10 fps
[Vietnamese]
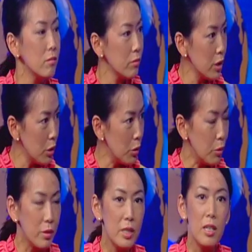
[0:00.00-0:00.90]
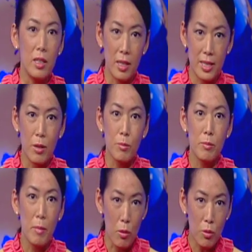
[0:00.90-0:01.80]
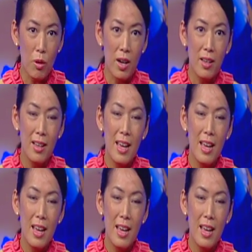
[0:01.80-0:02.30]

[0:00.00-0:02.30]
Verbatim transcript: nhiều đường ở trong máu quá